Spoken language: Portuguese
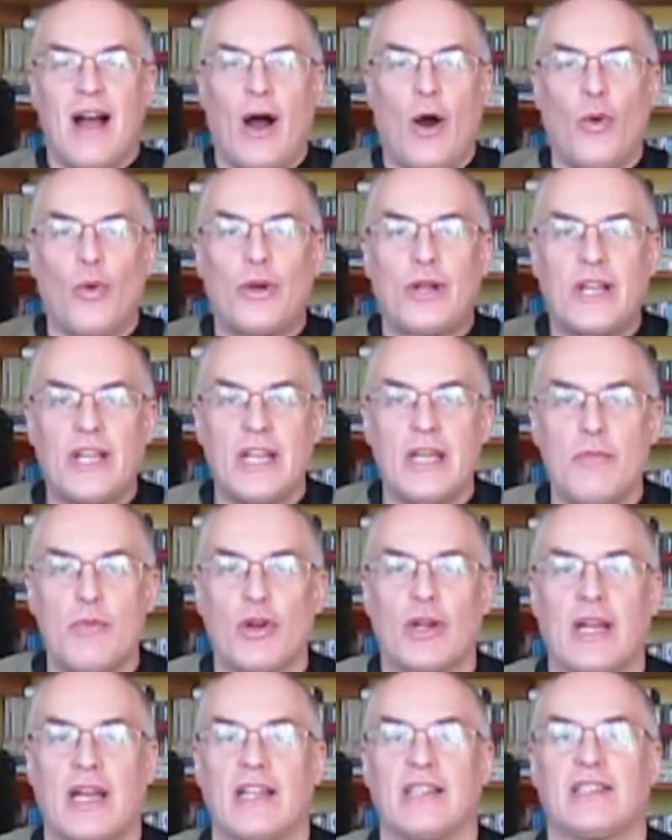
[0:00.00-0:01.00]
ao crime
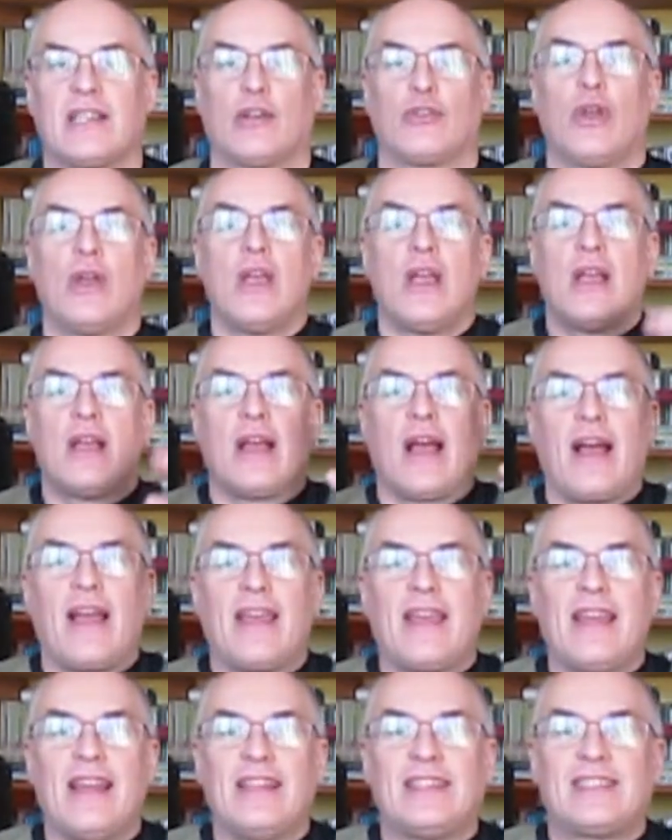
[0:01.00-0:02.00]
organizado.
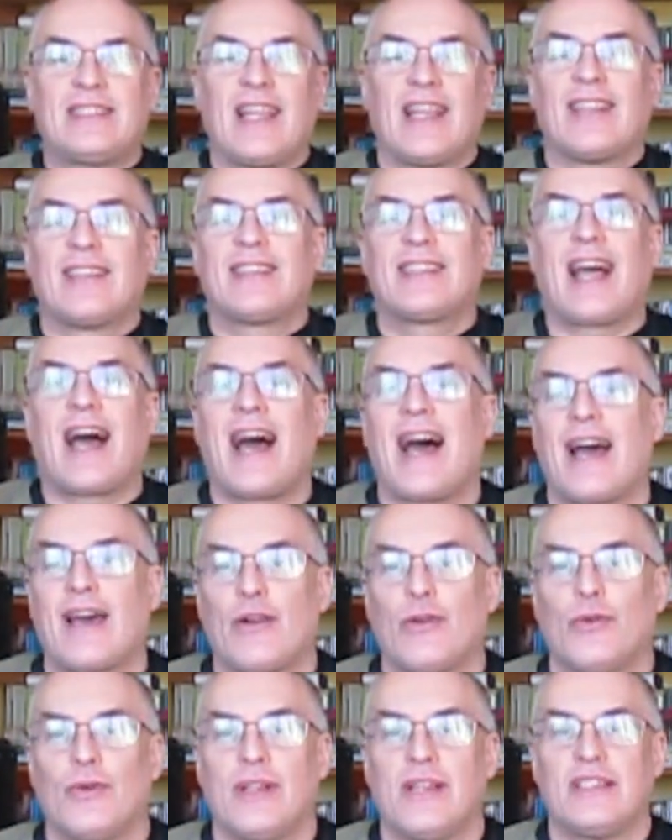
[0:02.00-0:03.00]
Eles
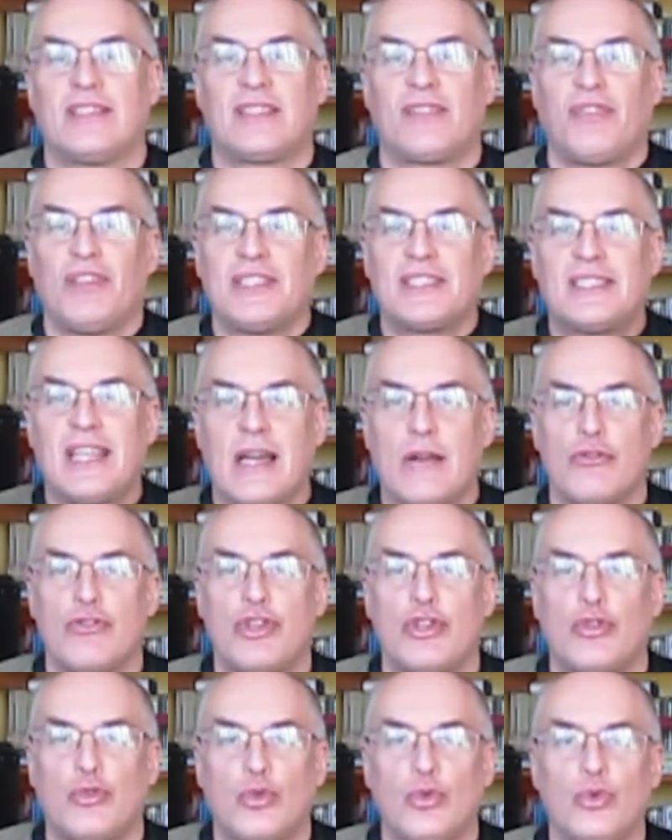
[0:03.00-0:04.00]
tentaram, eles fizeram
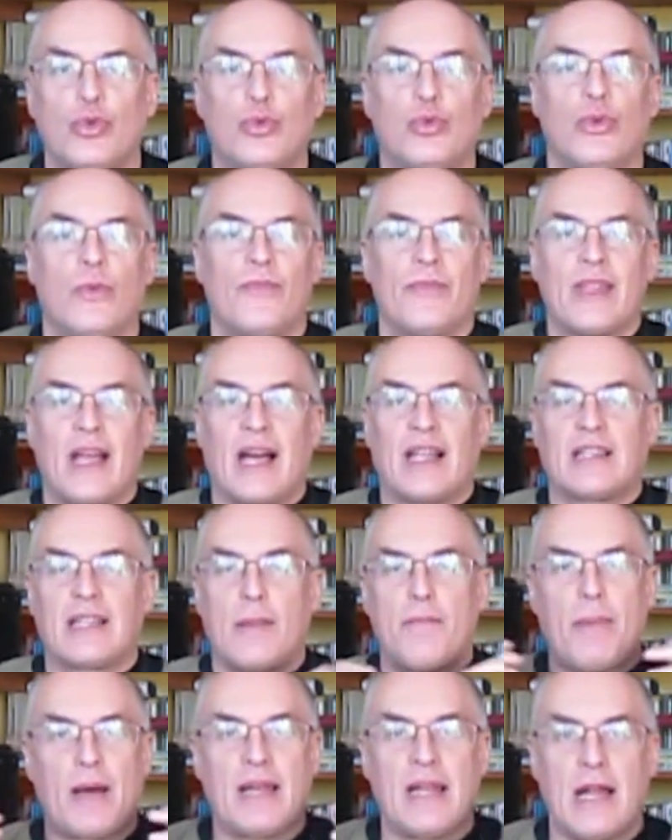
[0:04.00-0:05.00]
de tudo,
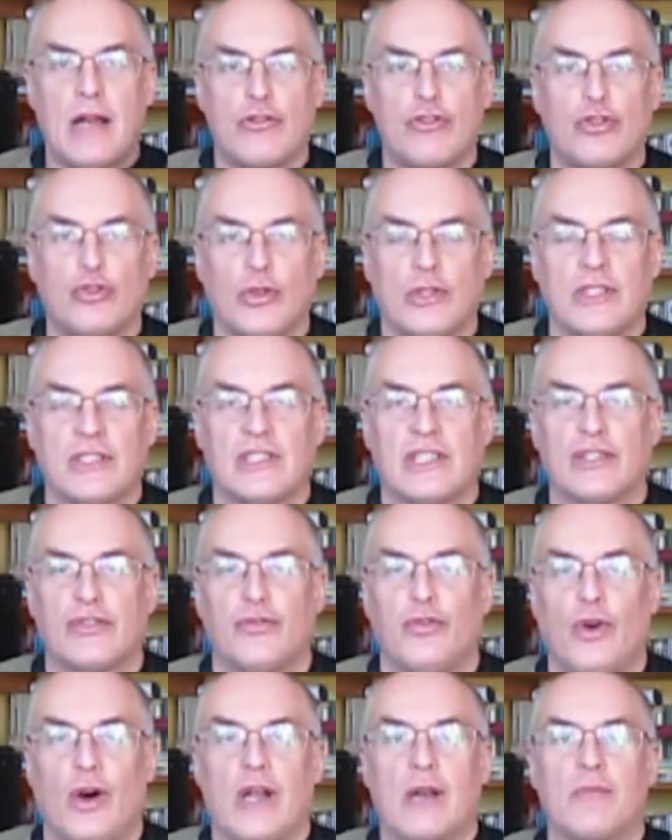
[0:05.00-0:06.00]
atrapalharam de todas as
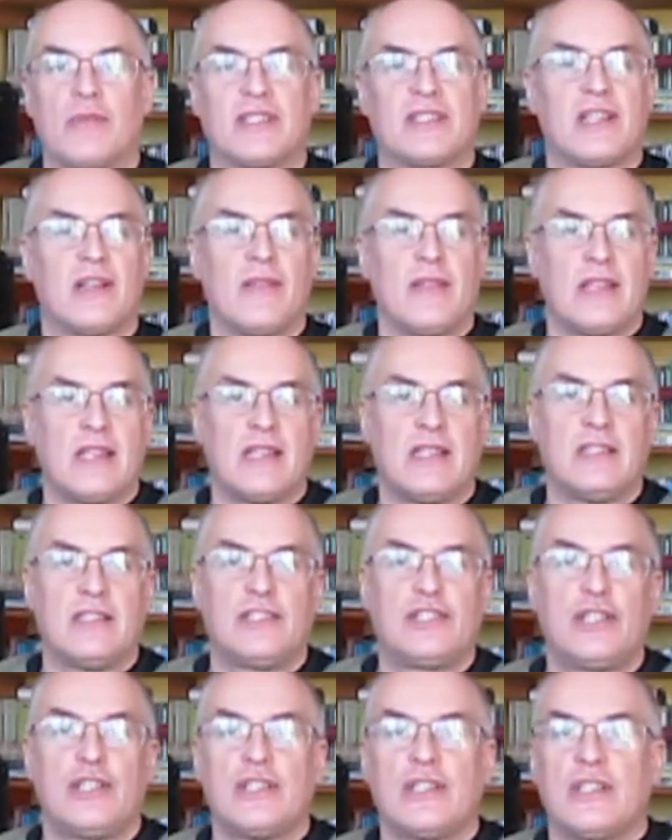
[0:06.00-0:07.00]
formas,
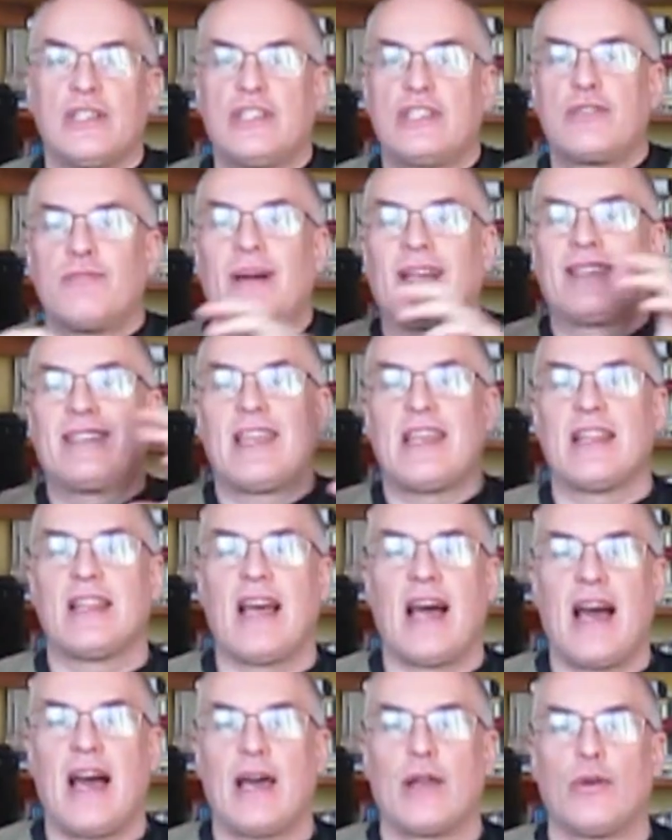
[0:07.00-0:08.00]

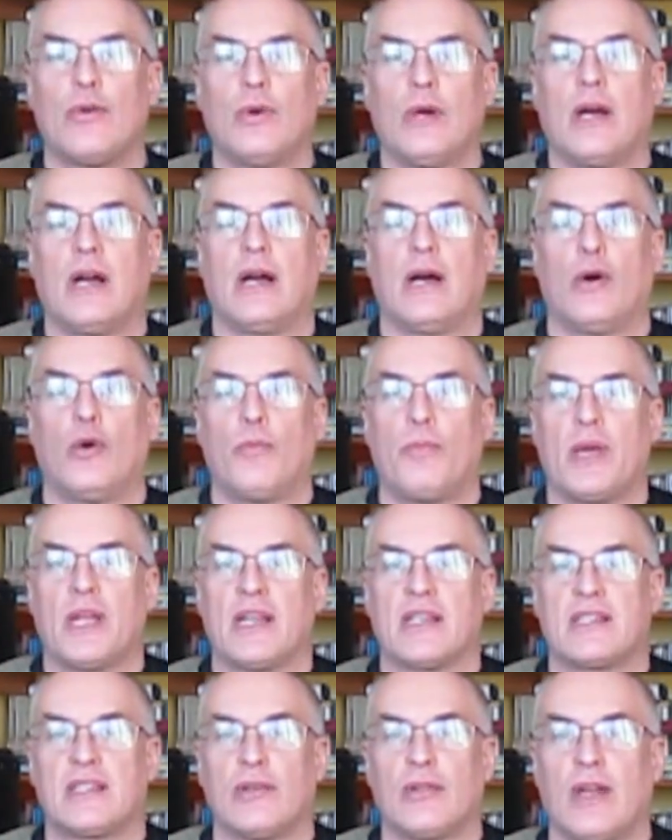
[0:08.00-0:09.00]
desmantelaram a
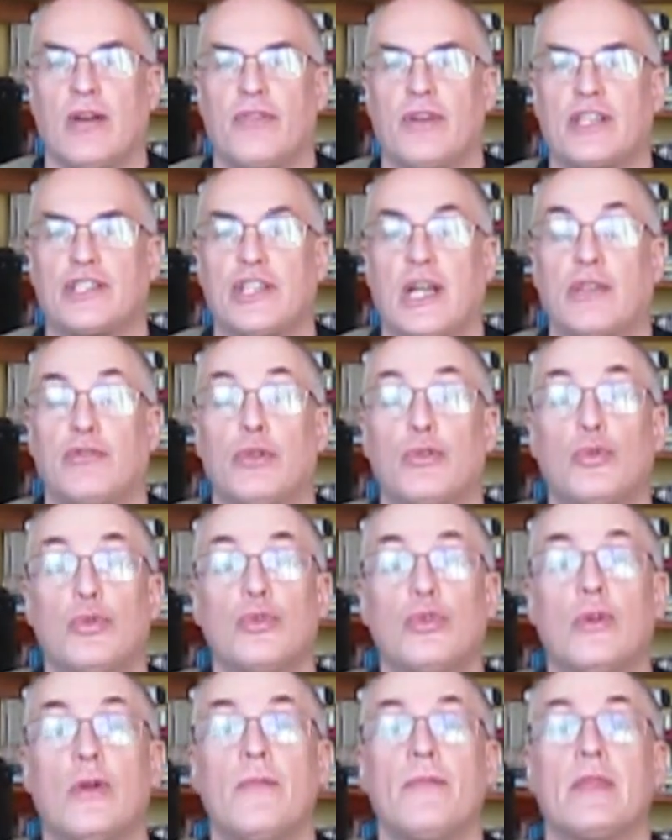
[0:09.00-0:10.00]
Operação Lava Jato e
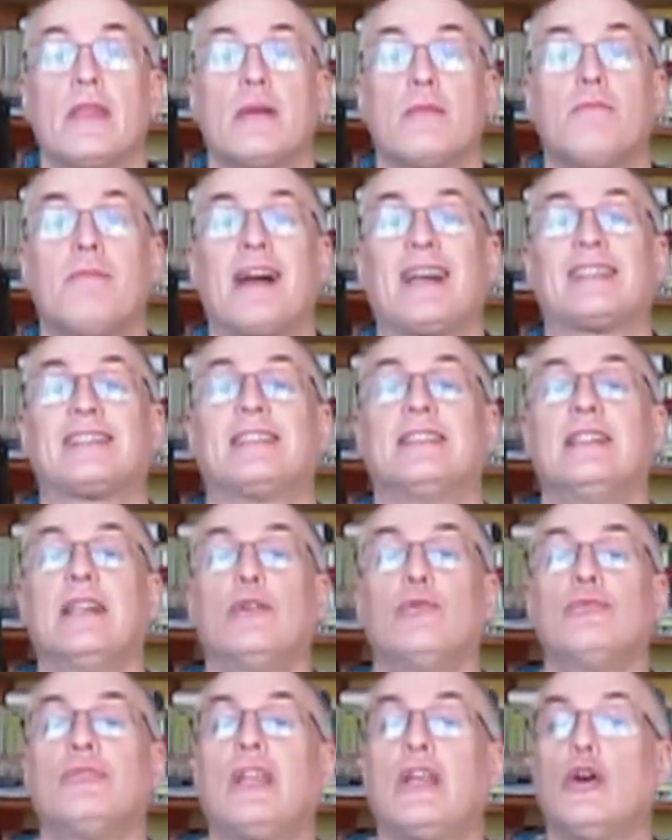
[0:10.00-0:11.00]
tudo, mas
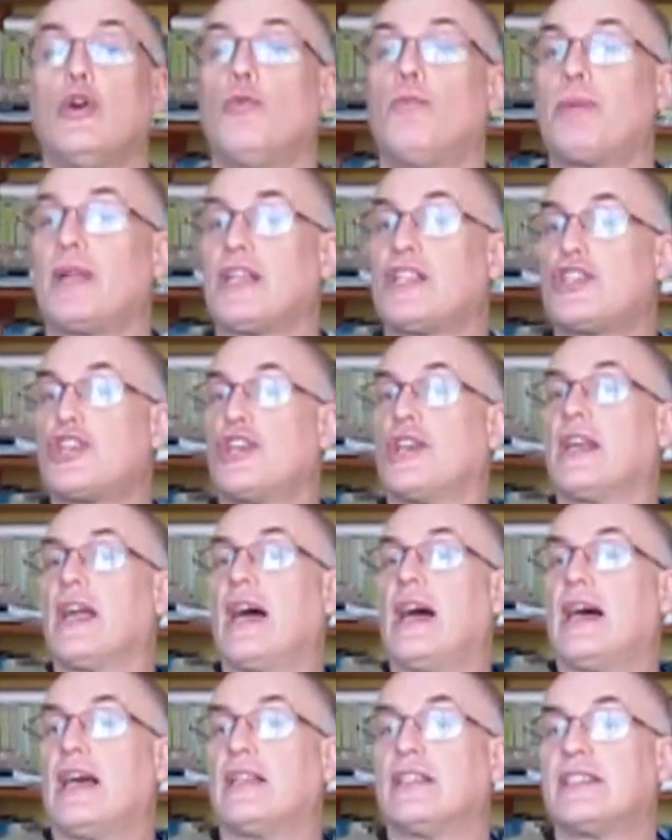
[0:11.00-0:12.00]
não deu para
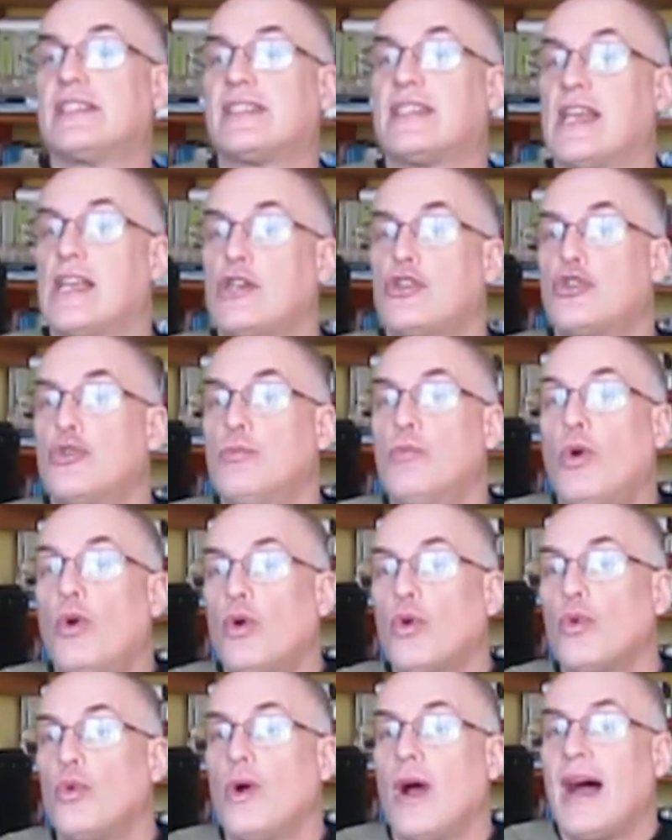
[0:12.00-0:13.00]
tirar de Sérgio
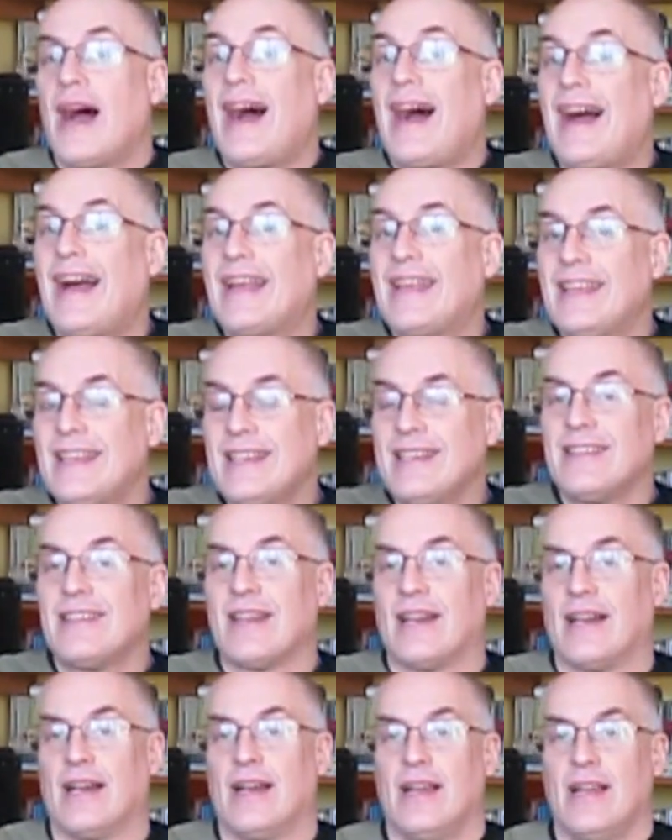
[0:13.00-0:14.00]
Moro
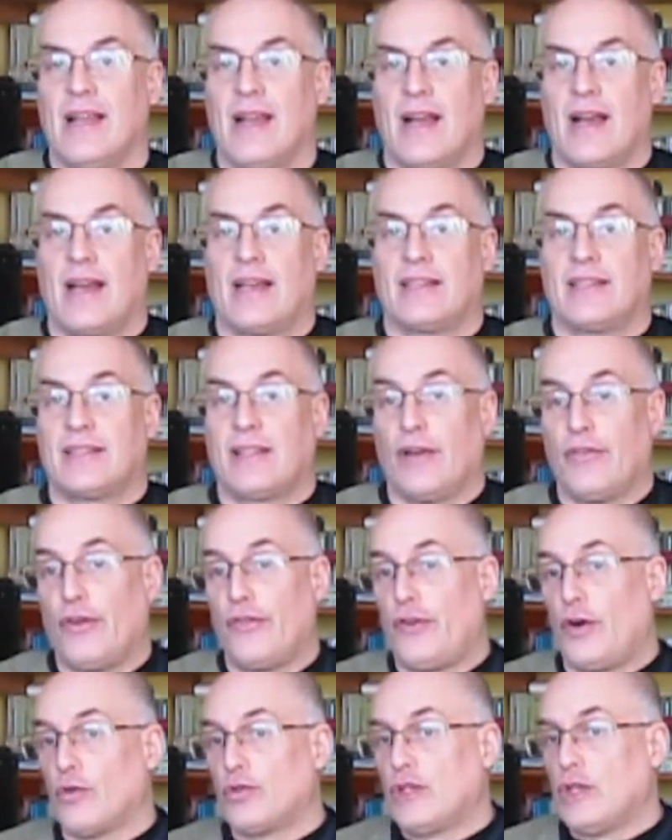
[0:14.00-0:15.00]
ainda. Estava é,
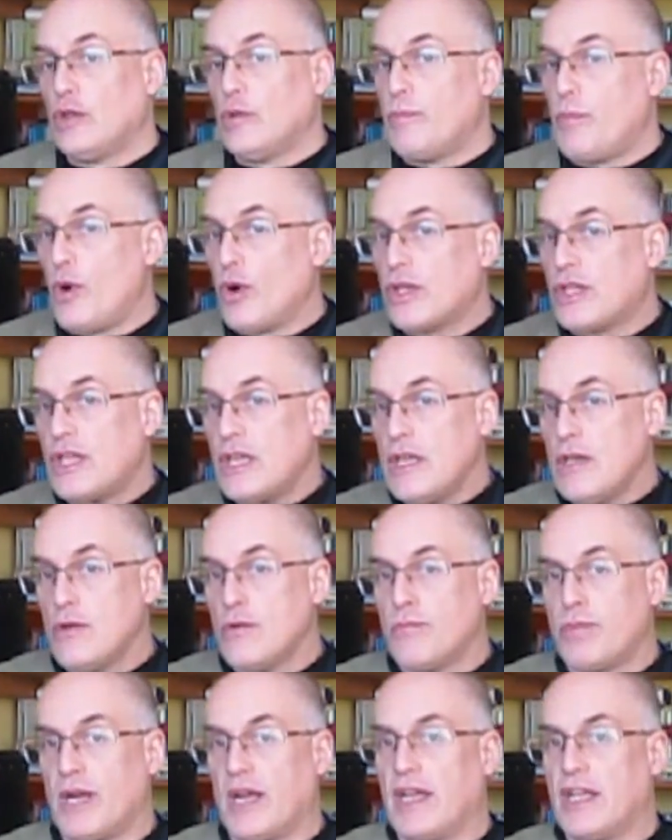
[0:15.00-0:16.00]
faltando pouquinho
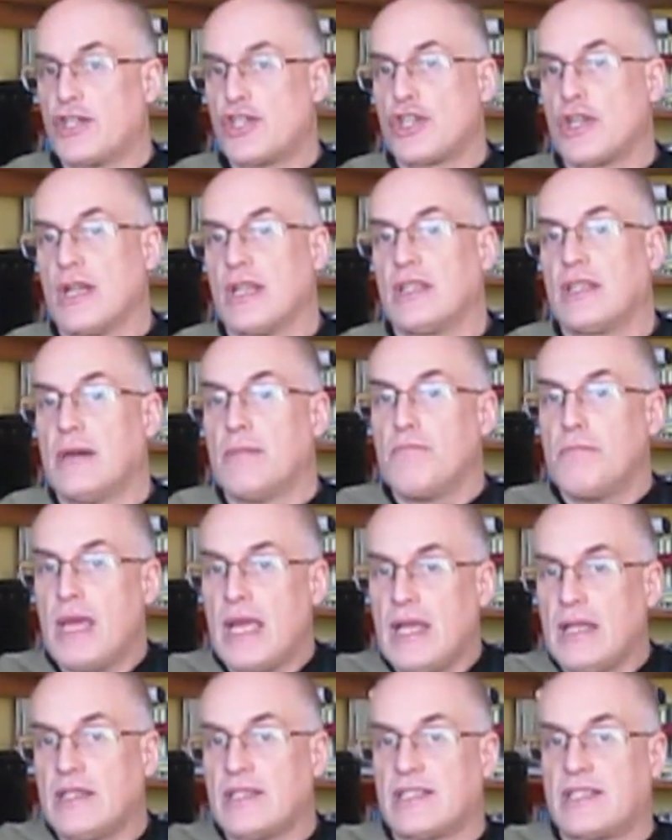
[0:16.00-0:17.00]
para retirar
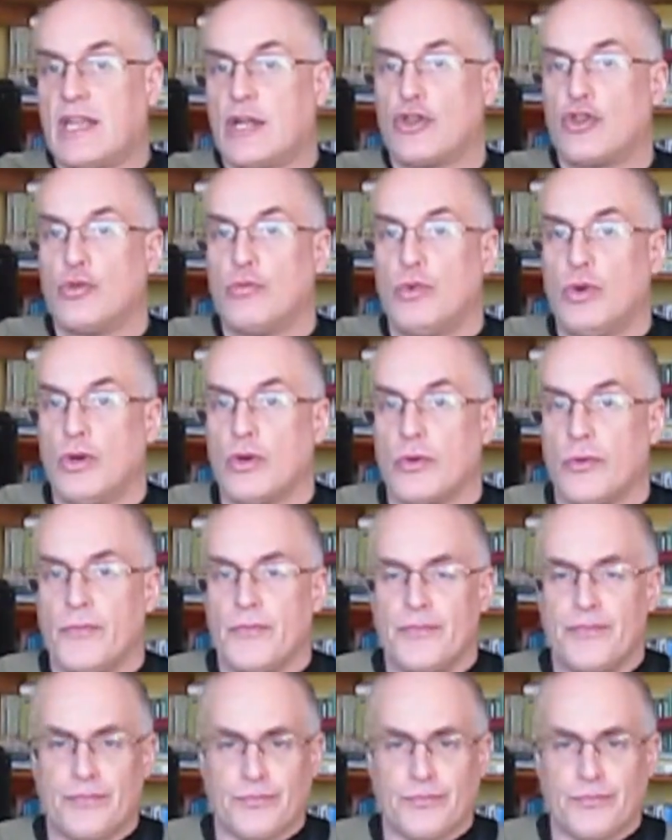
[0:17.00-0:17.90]
também de Sérgio Moro.